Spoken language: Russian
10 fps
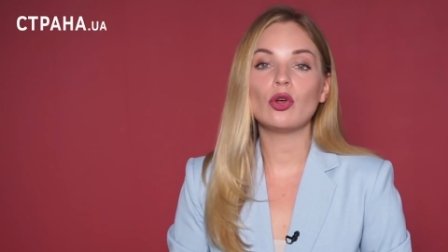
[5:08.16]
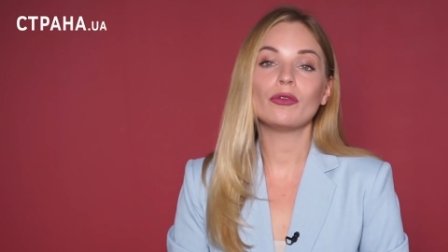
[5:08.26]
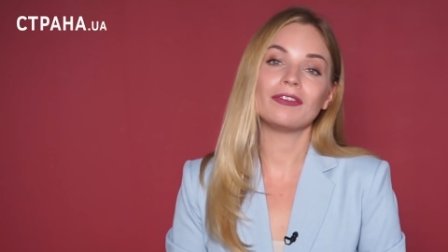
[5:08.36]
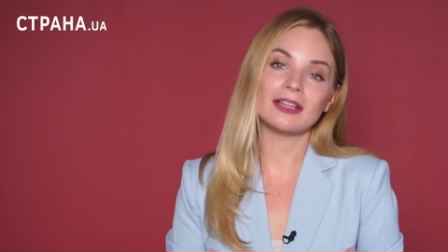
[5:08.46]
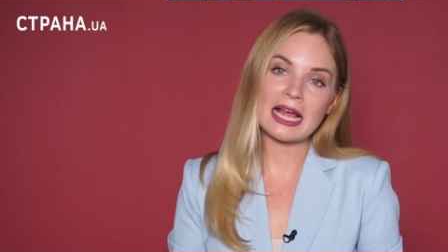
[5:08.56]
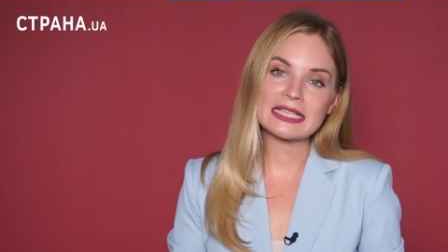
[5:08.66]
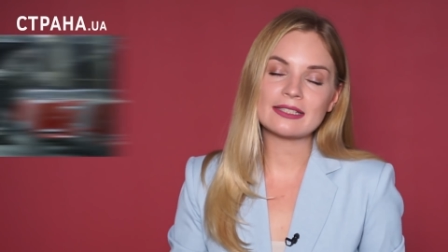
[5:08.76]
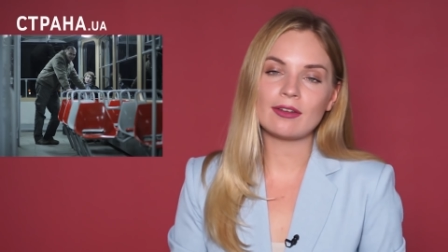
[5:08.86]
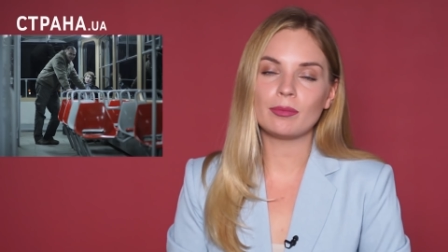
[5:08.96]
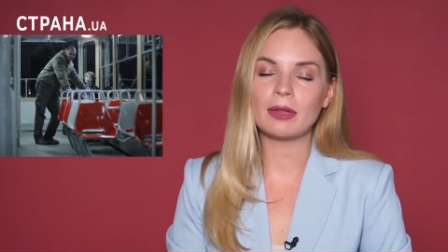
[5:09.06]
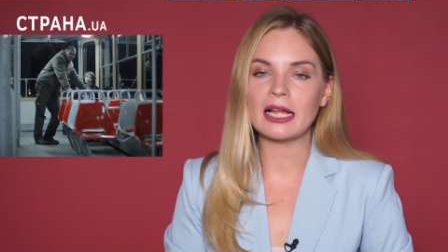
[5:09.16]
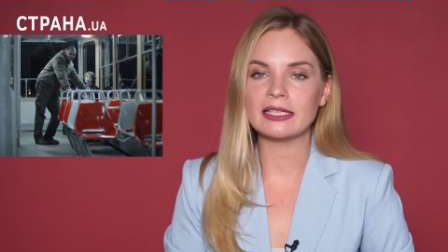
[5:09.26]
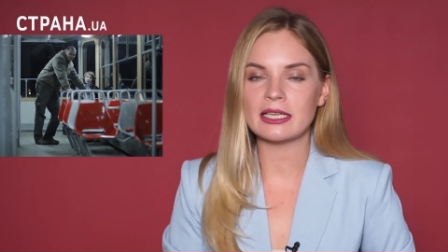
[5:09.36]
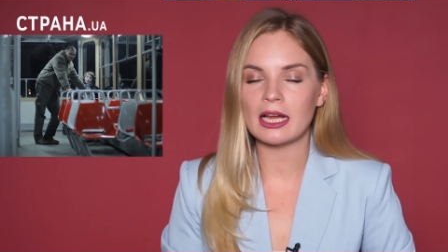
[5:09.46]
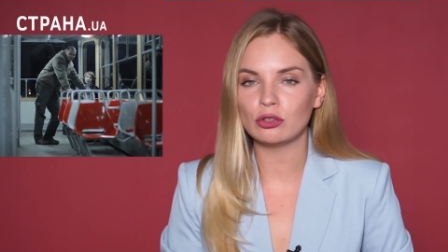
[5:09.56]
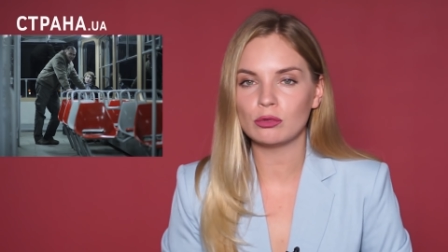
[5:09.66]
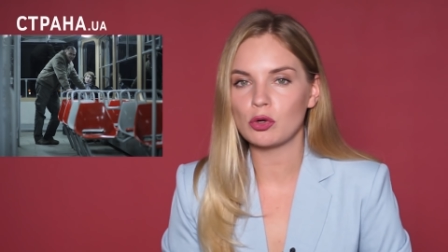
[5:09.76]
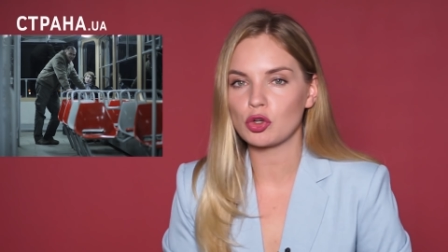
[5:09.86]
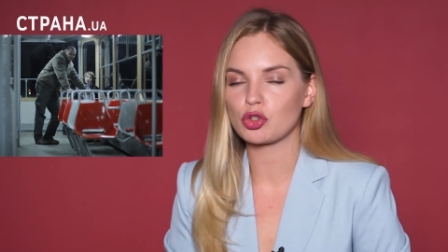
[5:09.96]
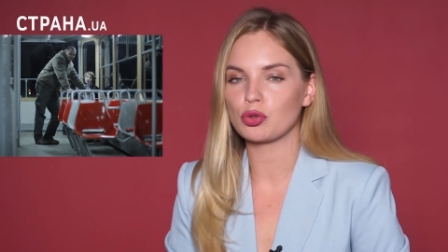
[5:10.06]
Но в финансовом плане я
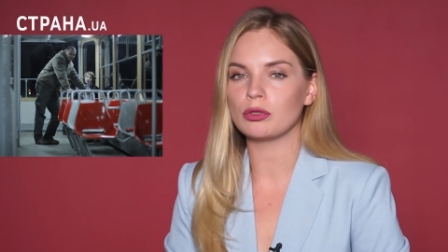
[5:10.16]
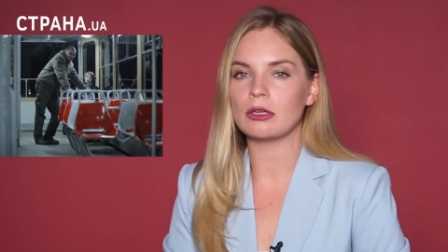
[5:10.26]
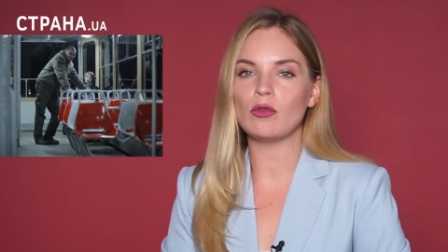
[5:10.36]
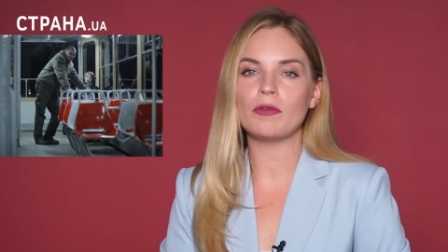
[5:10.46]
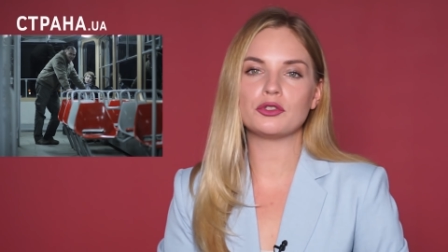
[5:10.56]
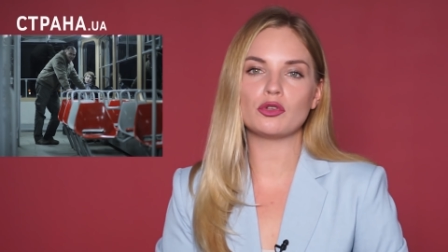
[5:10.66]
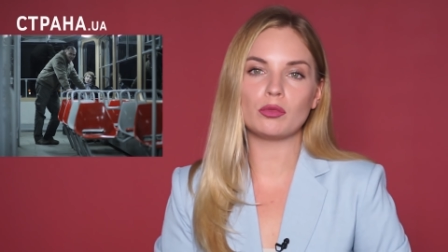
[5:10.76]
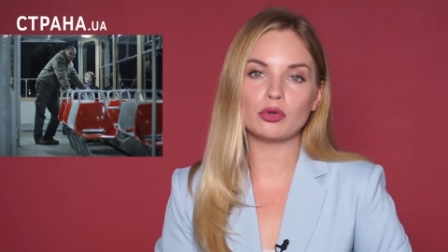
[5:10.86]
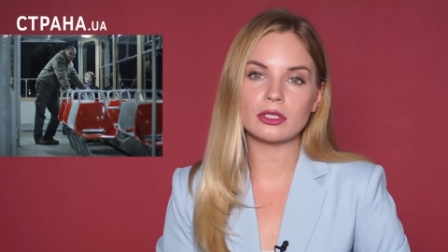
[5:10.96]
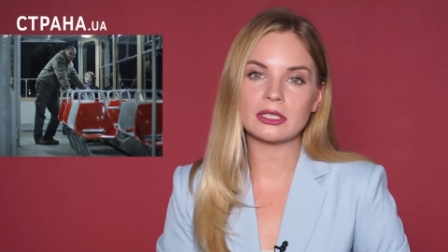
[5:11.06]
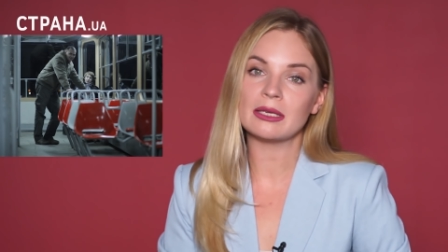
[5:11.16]
думаю, что у него все будет